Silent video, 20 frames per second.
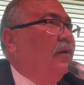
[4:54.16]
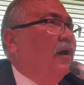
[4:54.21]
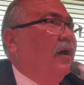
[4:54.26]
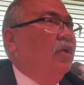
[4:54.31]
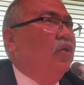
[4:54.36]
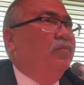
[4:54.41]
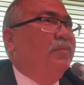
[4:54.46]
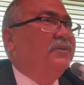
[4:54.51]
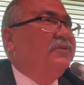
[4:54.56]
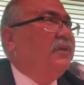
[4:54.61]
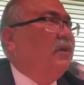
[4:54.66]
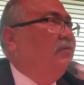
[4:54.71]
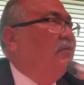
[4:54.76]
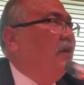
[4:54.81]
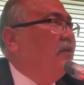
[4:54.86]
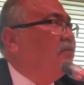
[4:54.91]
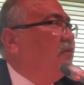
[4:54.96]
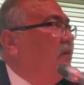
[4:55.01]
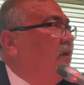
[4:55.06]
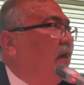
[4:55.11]
Avrupa
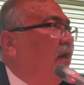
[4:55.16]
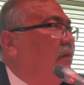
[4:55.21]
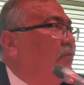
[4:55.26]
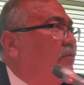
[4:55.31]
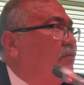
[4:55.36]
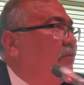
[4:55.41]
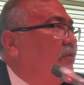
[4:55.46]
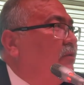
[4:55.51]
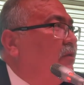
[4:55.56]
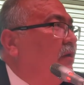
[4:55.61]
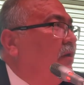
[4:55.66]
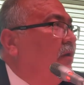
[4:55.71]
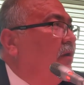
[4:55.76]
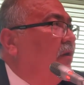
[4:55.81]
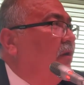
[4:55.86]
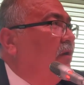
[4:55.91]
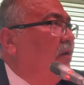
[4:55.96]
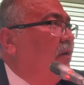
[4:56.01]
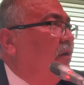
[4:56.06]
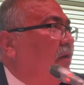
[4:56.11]
sevdası hikayemiz bitti.
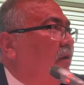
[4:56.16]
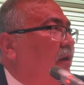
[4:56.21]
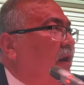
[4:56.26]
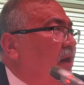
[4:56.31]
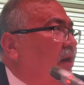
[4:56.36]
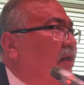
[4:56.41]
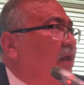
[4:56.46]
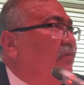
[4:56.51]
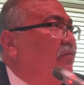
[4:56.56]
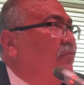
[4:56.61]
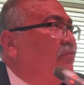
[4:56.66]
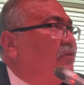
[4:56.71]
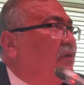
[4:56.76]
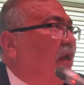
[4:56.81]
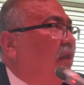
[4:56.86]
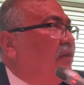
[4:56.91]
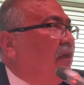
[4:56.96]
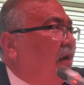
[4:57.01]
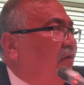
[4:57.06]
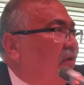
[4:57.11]
Ne hedefimiz
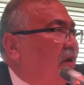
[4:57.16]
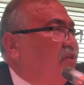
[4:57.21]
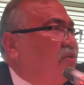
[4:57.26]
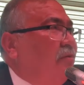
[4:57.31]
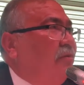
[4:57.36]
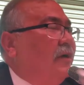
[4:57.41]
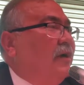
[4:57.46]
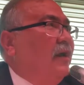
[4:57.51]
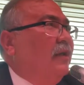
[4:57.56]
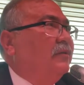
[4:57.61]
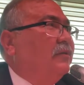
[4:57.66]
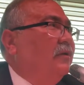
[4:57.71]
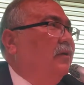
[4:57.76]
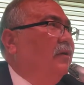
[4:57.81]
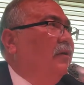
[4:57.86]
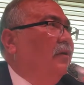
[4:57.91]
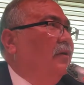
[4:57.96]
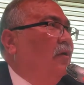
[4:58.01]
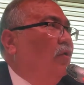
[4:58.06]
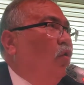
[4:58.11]
kaldı? Avrasya mı kaldı?
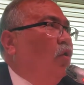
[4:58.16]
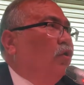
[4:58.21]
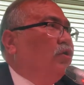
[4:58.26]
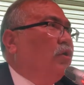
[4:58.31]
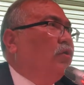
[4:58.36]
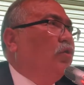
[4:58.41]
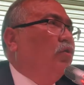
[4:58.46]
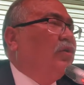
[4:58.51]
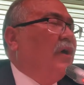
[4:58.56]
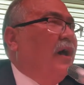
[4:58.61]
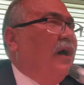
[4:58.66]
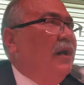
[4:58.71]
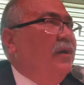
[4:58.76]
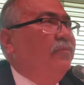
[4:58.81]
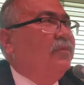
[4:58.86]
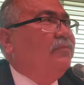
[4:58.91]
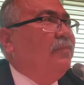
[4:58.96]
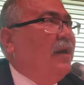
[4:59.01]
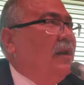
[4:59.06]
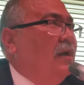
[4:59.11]
Orta Doğu'da
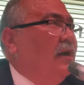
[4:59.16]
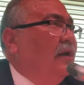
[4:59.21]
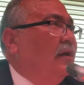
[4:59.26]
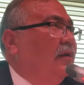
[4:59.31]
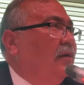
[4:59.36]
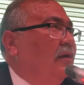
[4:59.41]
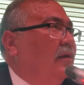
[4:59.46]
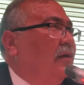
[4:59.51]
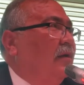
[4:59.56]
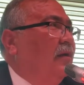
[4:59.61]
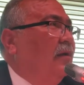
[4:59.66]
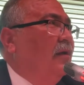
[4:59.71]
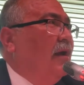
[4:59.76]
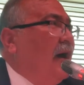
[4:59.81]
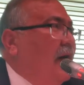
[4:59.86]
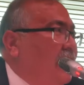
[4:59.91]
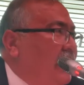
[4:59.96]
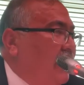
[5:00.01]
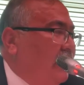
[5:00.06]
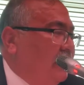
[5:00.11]
halimiz belli.
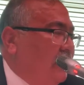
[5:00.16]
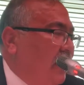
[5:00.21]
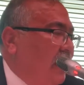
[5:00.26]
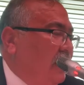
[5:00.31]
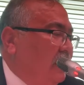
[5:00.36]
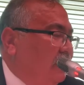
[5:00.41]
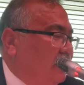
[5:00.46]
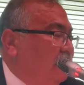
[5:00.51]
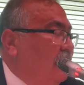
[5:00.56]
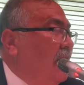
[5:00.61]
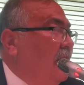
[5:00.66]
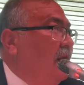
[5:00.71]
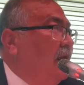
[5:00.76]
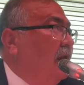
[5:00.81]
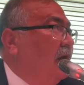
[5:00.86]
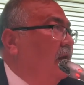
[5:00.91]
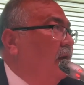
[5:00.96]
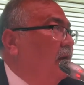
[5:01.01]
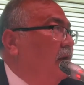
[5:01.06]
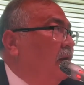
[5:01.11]
Her yerde halimiz
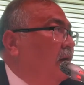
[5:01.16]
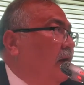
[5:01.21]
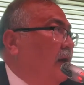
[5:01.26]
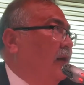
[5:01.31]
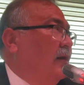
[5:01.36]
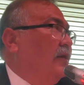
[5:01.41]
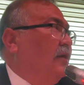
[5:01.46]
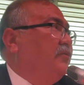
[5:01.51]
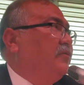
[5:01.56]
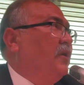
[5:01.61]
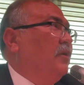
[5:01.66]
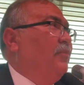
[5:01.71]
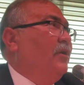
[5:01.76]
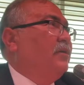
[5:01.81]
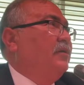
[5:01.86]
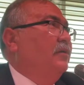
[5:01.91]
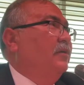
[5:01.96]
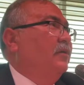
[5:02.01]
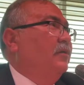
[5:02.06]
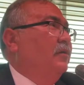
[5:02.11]
belli. Arkadaşlar
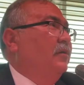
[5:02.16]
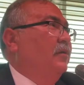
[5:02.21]
bakın.